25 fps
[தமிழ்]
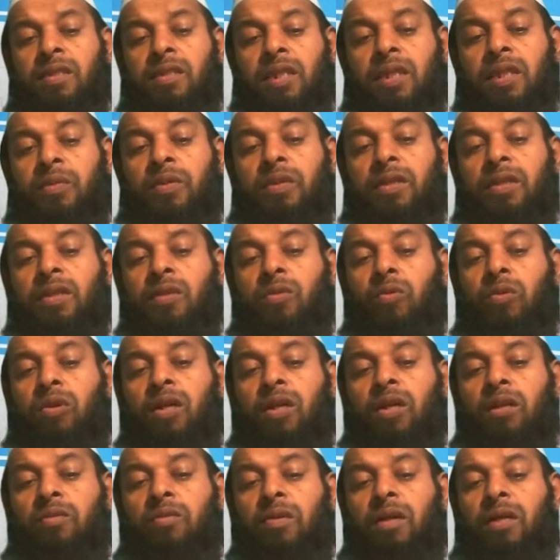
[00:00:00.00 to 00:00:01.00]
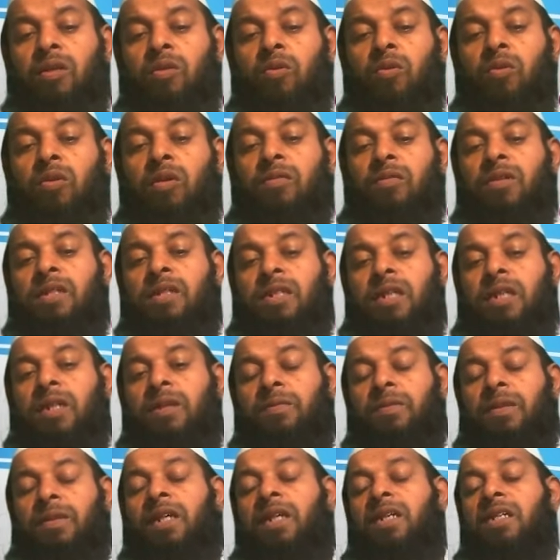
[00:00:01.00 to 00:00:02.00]
செய்வது இந்த உலகம் அதில் உள்ளவற்றை
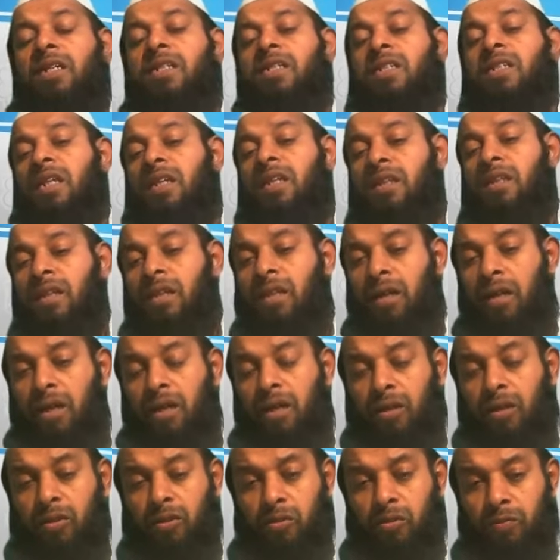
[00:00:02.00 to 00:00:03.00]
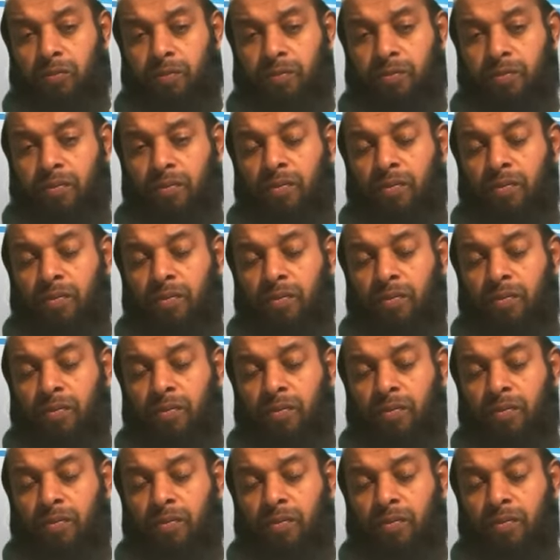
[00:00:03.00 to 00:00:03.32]
விட சிறந்ததாக இருக்கும்